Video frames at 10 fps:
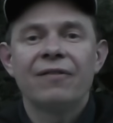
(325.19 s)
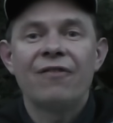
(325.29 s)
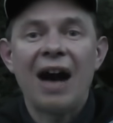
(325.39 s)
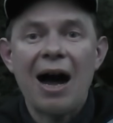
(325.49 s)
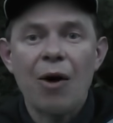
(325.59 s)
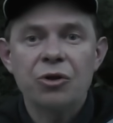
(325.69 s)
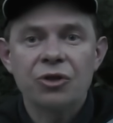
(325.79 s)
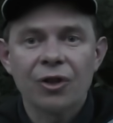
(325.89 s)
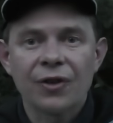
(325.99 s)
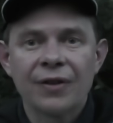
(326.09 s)
war auch
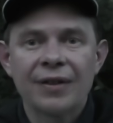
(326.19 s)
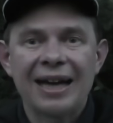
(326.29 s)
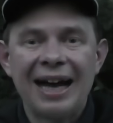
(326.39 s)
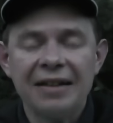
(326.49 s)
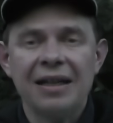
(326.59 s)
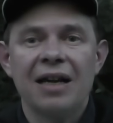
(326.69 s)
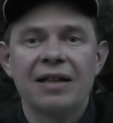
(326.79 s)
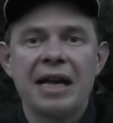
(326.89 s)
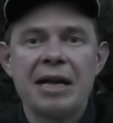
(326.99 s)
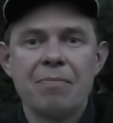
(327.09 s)
schon drei
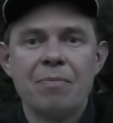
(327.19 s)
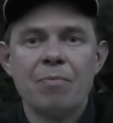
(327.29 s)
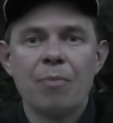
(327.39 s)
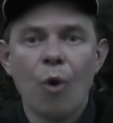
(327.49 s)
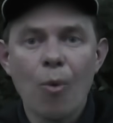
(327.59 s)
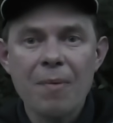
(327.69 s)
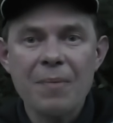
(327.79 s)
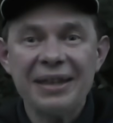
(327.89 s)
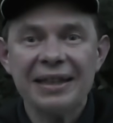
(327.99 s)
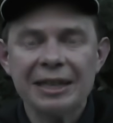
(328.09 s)
Tage im
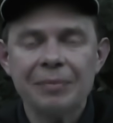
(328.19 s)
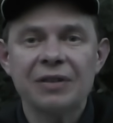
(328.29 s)
Probebetrieb.